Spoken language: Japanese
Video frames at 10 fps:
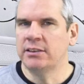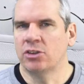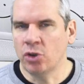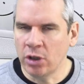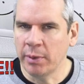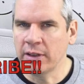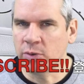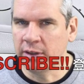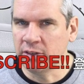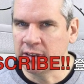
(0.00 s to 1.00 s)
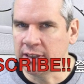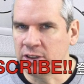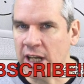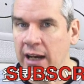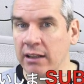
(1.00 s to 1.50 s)
is the Tokyo Bada 23 Sneaker
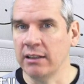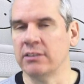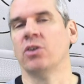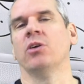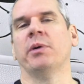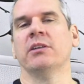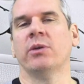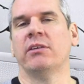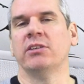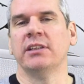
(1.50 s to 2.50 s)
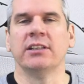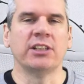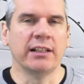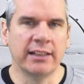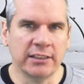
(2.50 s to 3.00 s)
Channel. Tokyo Bada 23 Sneaker
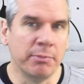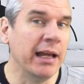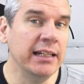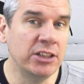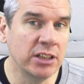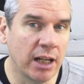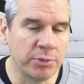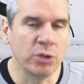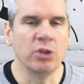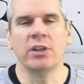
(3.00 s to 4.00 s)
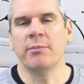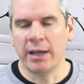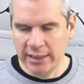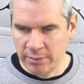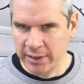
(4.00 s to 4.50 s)
Channel. This is Mainichi, Absolutely
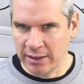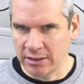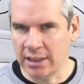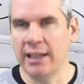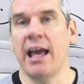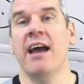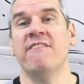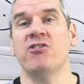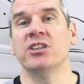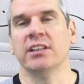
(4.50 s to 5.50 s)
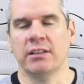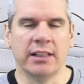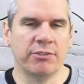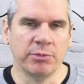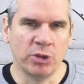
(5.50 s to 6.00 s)
Mainichi Meeting Design. Every single
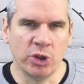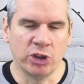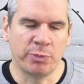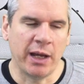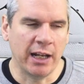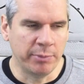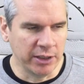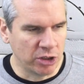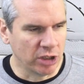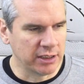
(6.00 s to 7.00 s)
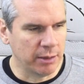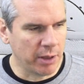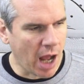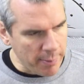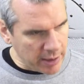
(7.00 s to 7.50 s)
day from Tokyo, Japan, I bring you content
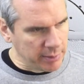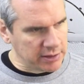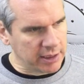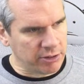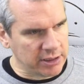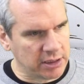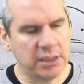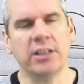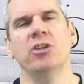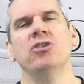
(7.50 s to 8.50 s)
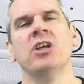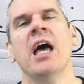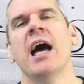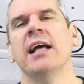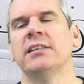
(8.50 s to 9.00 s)
about upcoming sneaker releases, sneaker news,
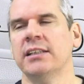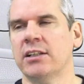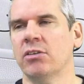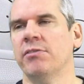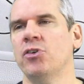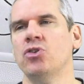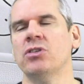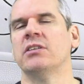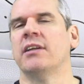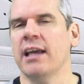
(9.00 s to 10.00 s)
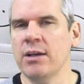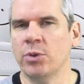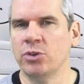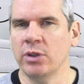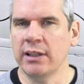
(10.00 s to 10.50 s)
and sneaker reviews. And today
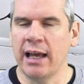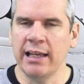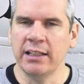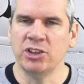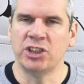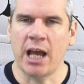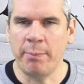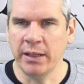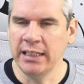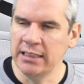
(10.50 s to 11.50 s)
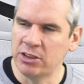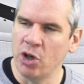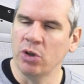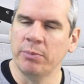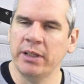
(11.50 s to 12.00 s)
we're doing that in Japanese.
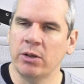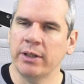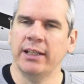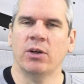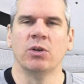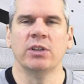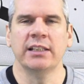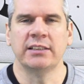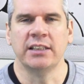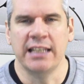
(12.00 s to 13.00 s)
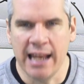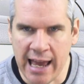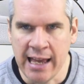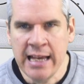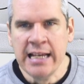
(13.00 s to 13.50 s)
今日のビデオは日本語です
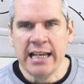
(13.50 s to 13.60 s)
ね。